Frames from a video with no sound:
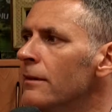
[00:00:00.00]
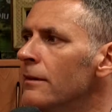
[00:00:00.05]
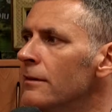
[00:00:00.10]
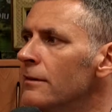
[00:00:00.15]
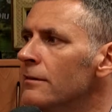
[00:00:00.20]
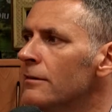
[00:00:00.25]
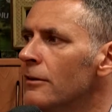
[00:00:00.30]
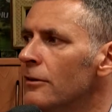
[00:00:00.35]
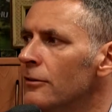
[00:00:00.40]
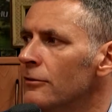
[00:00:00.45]
I
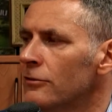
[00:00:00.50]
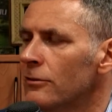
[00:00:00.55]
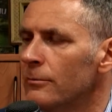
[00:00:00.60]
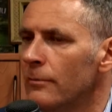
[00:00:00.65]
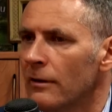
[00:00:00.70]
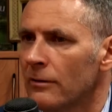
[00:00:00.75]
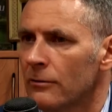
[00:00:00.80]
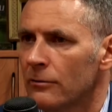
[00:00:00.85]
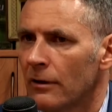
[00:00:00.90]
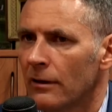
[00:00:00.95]
skończy
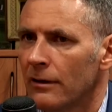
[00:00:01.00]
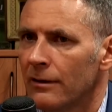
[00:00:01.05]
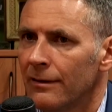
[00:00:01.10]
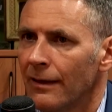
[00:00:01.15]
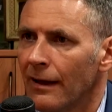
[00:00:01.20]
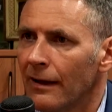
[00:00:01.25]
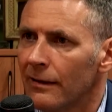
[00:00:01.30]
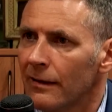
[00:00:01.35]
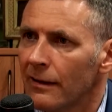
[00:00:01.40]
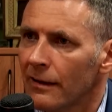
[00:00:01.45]
maturę. I
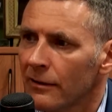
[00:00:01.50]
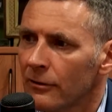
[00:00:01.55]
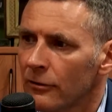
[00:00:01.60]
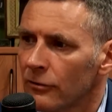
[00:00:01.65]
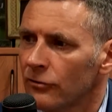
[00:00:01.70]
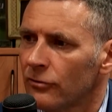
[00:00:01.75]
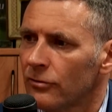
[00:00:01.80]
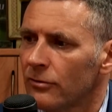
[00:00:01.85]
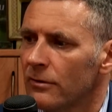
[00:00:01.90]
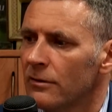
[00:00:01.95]
nagle
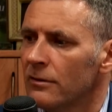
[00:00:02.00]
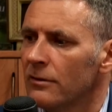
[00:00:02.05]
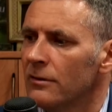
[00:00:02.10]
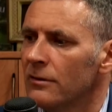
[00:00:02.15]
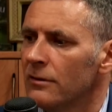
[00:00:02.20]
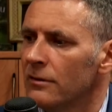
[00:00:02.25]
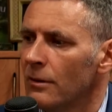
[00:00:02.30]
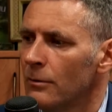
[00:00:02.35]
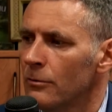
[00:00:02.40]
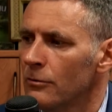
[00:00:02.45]
ktoś y,
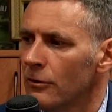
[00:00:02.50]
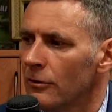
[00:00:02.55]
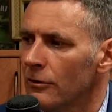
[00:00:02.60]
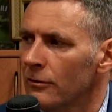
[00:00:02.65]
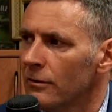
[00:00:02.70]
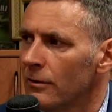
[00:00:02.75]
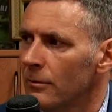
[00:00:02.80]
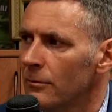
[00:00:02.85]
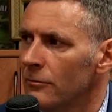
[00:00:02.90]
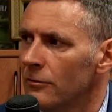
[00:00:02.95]
temu
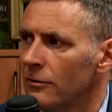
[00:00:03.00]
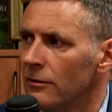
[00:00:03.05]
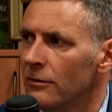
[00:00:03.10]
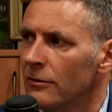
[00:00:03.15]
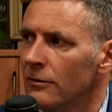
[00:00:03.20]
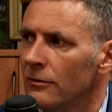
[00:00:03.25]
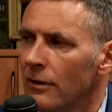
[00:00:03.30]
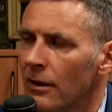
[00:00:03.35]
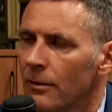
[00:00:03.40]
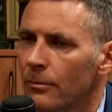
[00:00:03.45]
rodzicowi mówi,
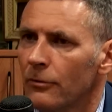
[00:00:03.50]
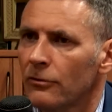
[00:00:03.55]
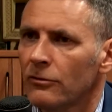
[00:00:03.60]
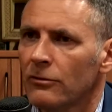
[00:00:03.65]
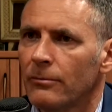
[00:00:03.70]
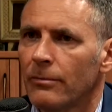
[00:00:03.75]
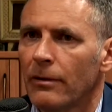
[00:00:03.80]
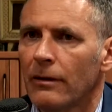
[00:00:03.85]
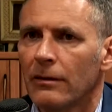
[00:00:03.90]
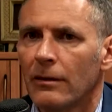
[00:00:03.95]
no nie,
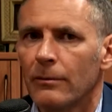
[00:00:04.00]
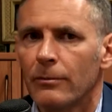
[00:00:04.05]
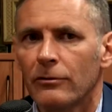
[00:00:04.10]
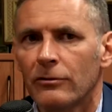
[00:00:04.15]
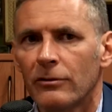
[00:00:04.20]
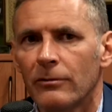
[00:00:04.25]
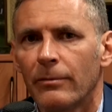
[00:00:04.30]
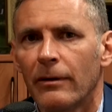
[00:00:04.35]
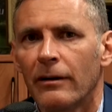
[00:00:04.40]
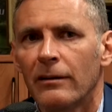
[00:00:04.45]
proszę pana,
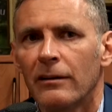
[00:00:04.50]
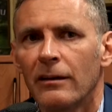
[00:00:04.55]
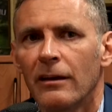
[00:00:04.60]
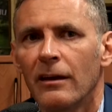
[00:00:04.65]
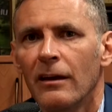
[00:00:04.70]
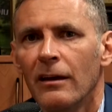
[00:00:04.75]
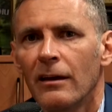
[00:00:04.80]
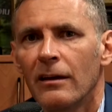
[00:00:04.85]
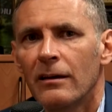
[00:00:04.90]
proszę pani,